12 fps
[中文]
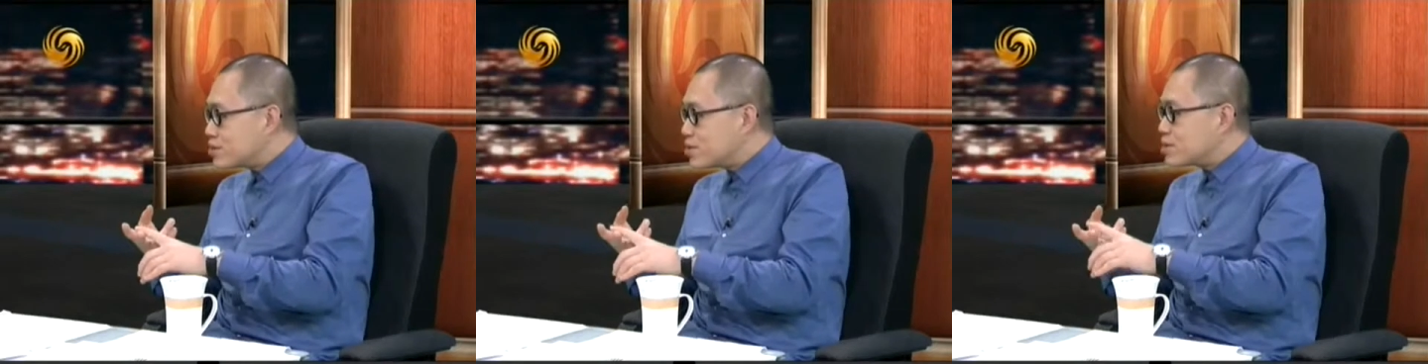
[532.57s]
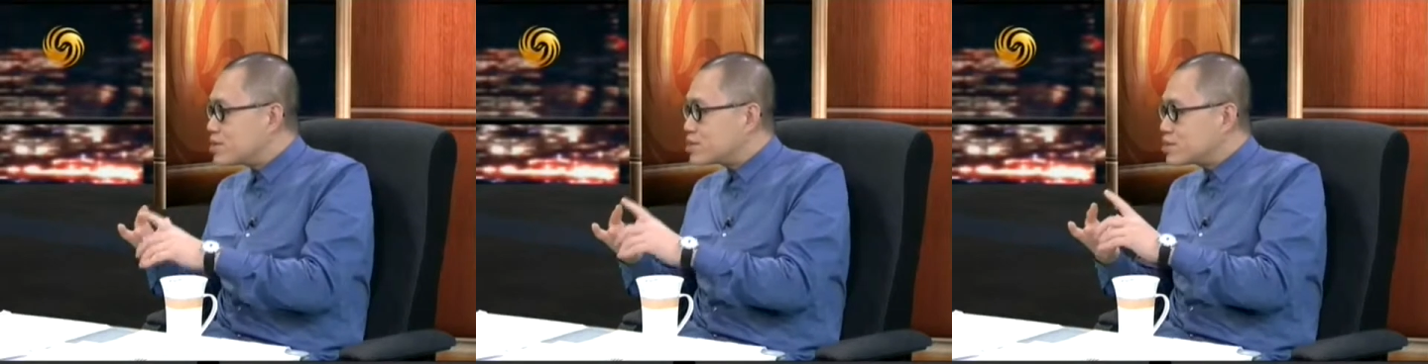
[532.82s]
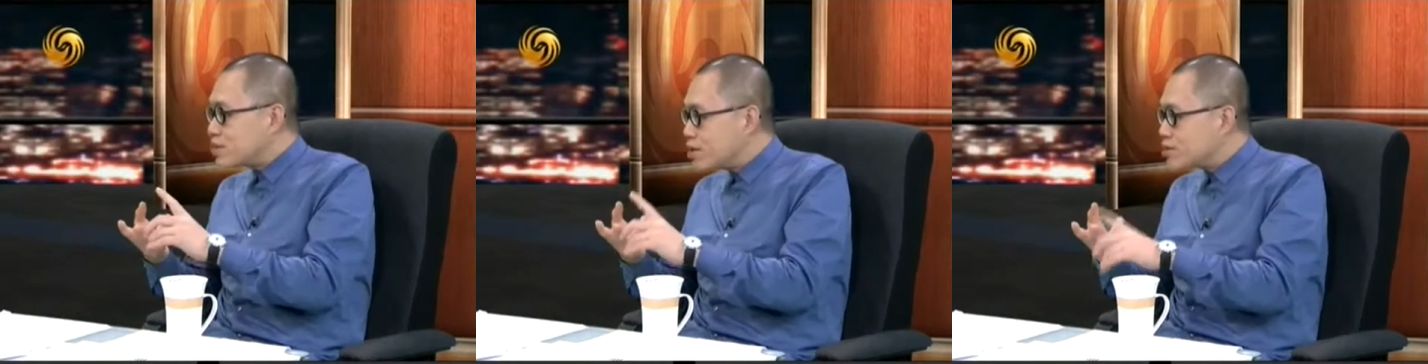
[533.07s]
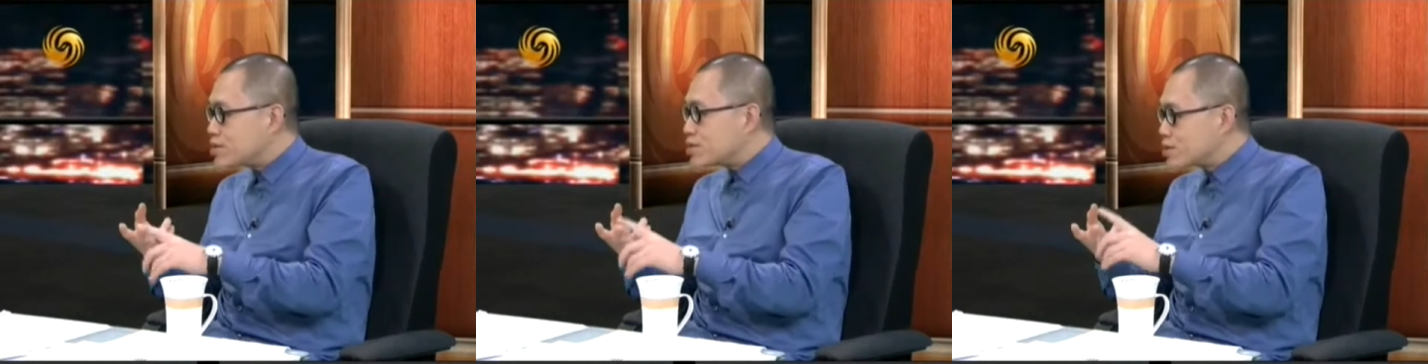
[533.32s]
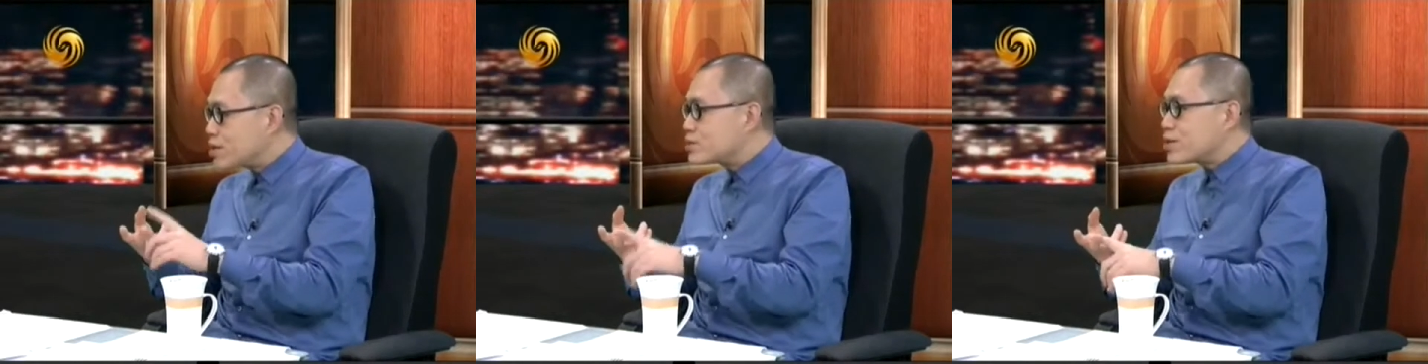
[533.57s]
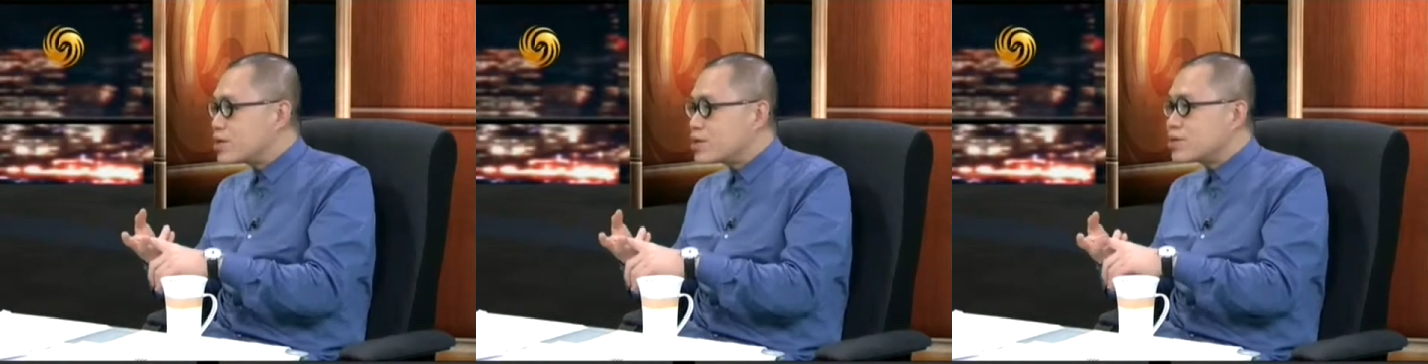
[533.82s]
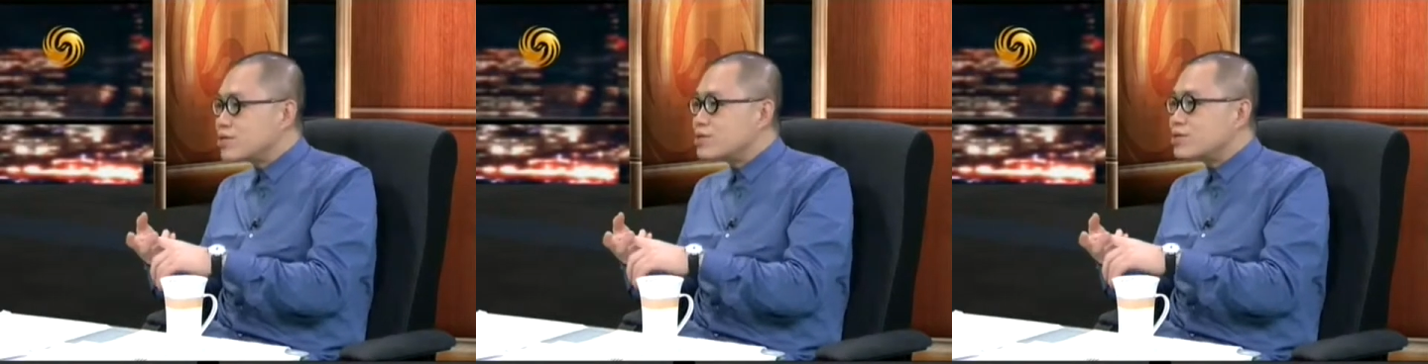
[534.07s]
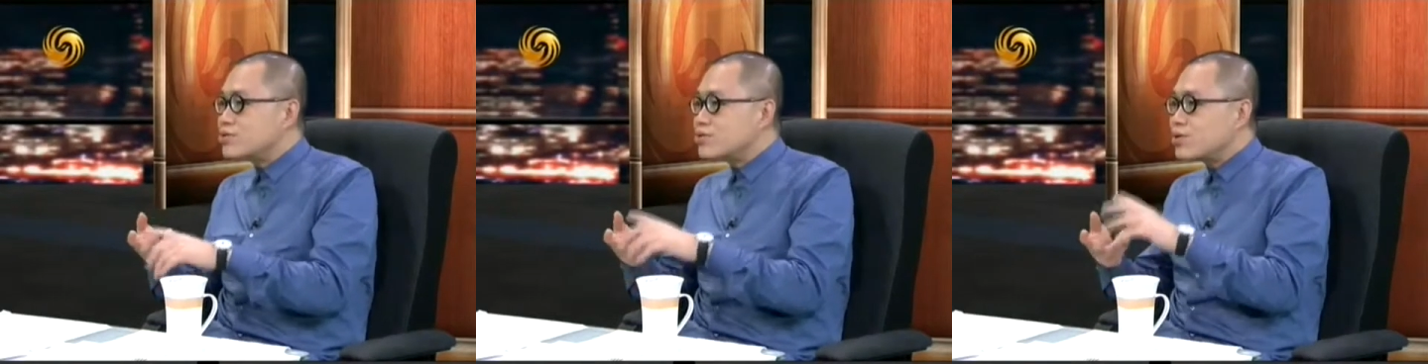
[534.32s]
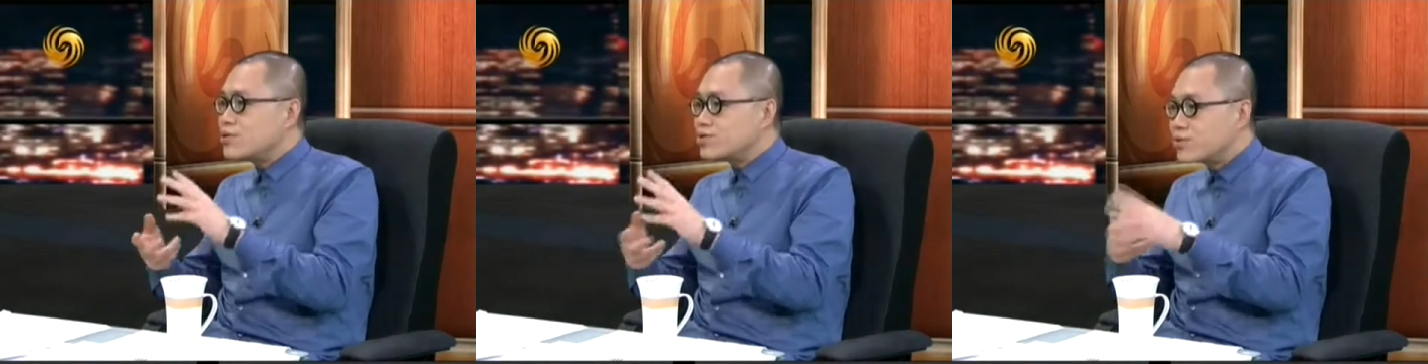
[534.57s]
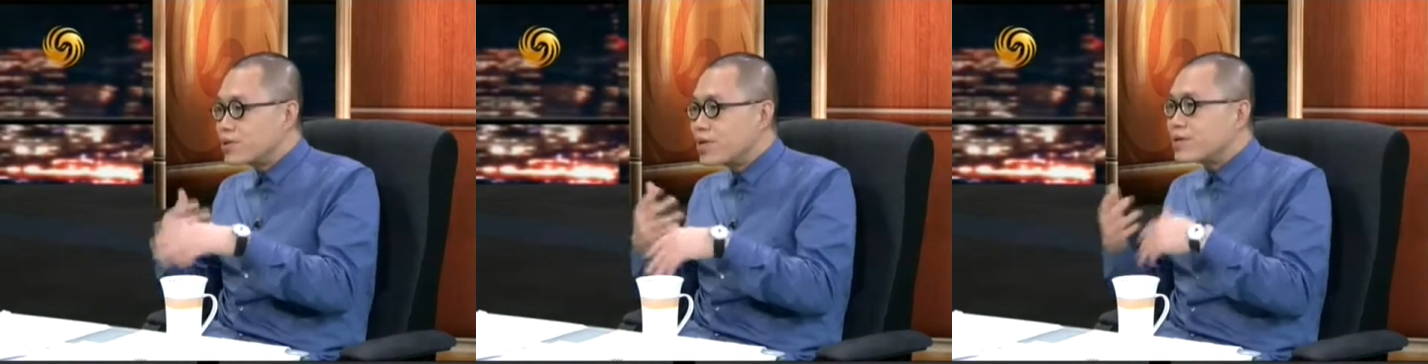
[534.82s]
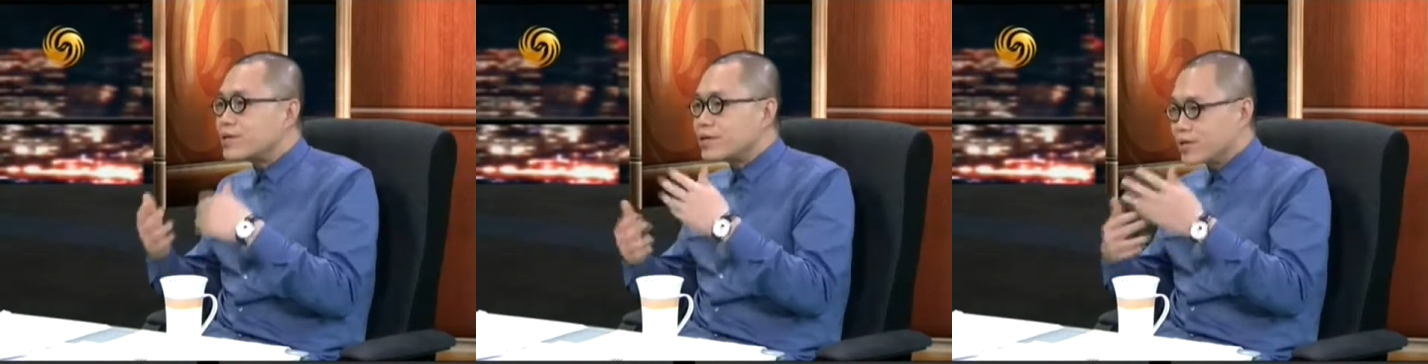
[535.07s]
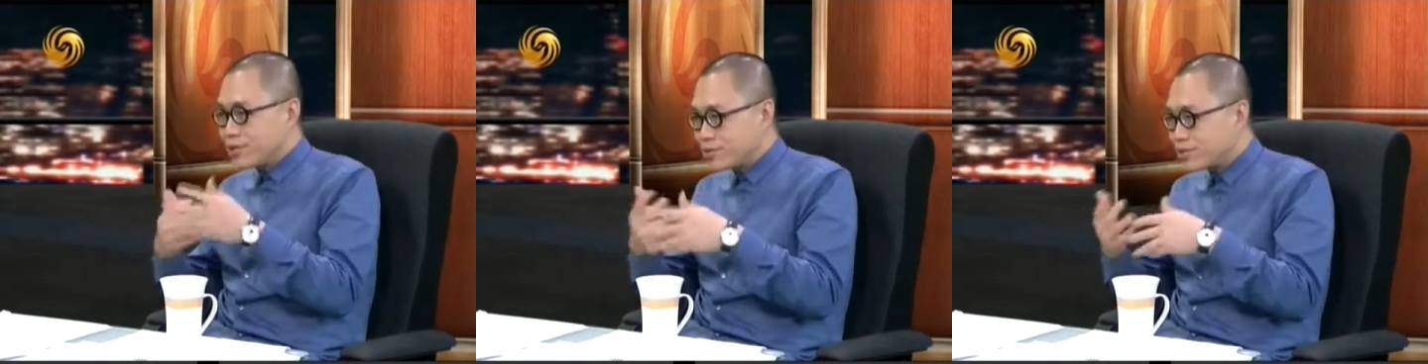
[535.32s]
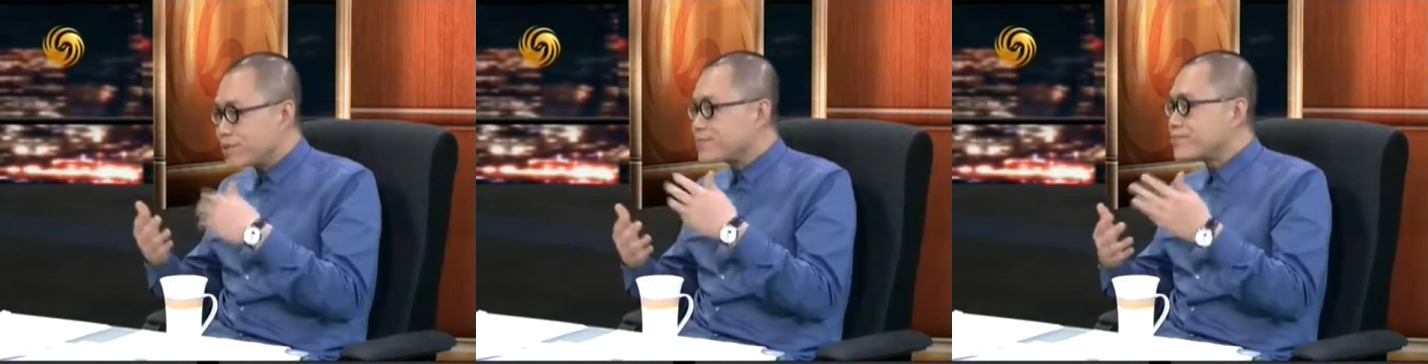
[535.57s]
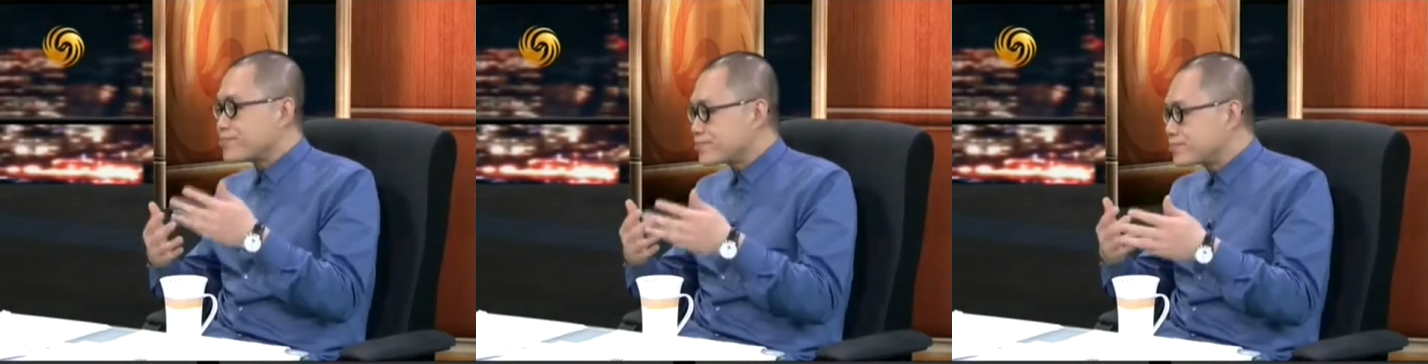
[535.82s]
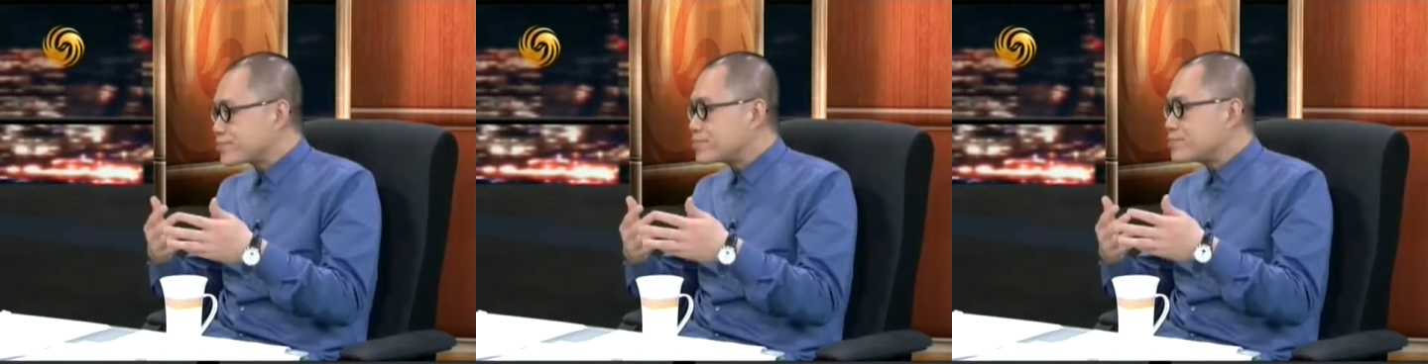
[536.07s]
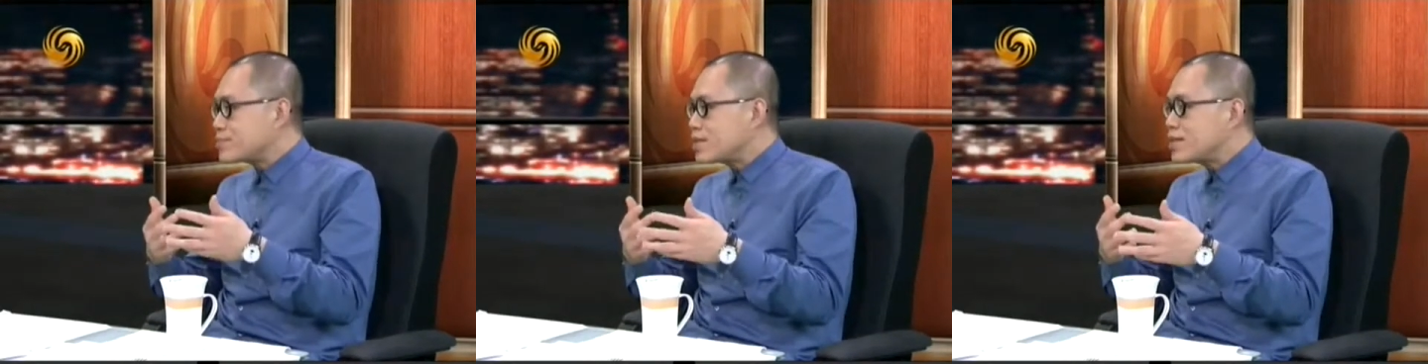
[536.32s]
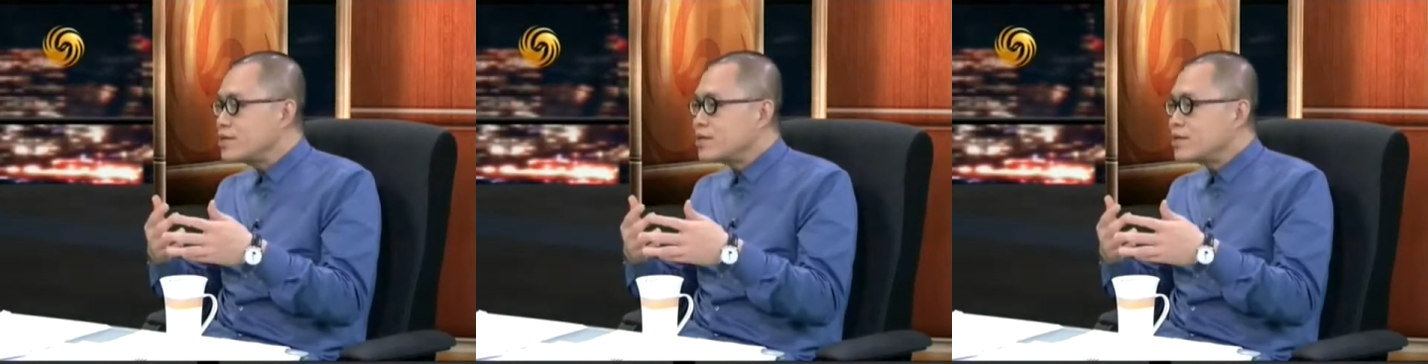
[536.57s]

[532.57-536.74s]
已经彻底当成一个就是做娱乐的一个东西，对，